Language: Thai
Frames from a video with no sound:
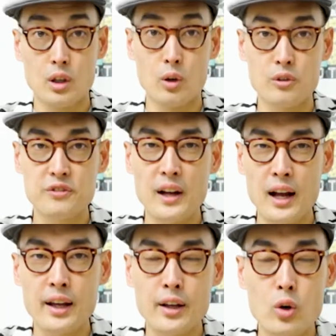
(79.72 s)
low f
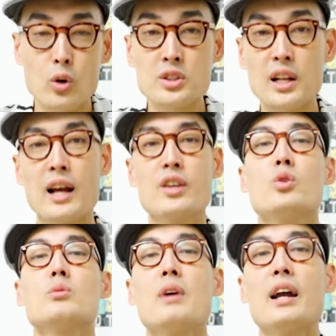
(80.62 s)
i โฆษณายุ
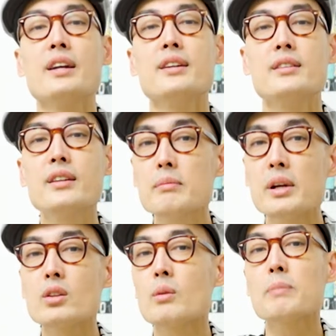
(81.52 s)
คใหม่ที่ไม่
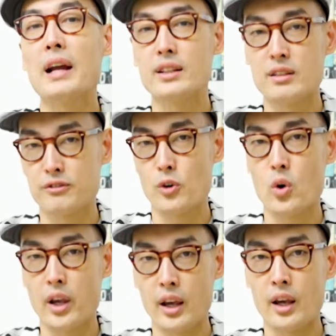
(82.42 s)
ต้องไปถึง 4K